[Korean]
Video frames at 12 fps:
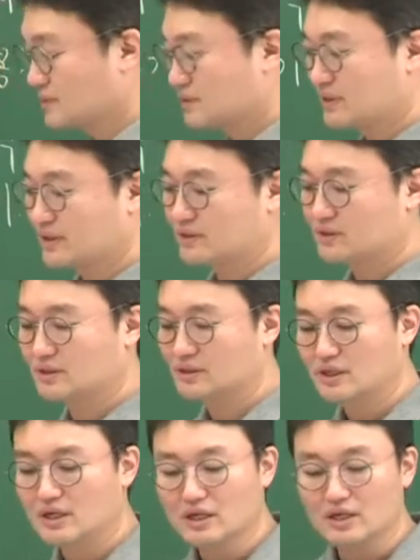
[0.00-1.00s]
리을
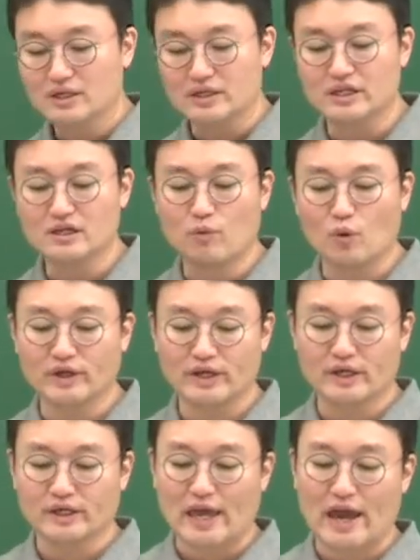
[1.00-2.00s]

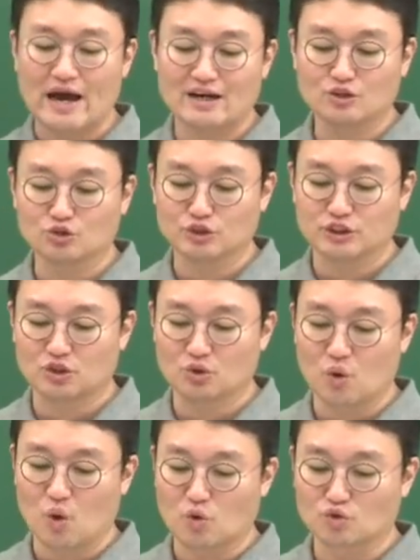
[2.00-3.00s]
일본이 개화를
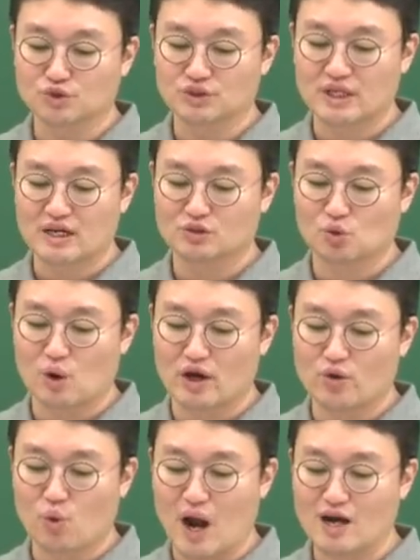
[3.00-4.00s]
구실로 군대를
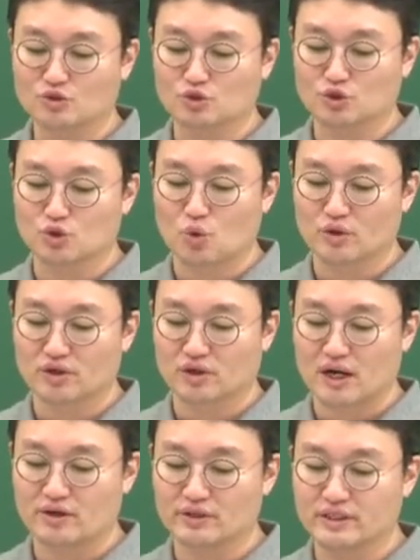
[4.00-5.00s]
동하여 황국을
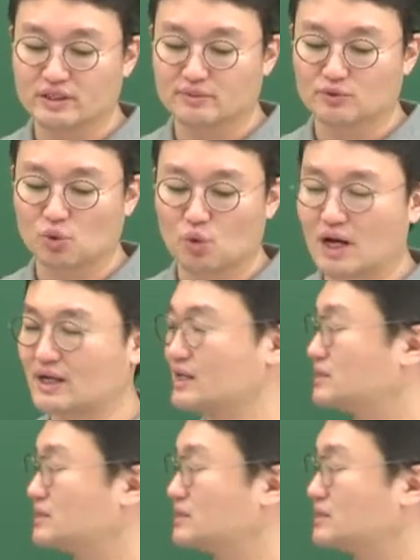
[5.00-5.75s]
공격하여 임금은 놀라게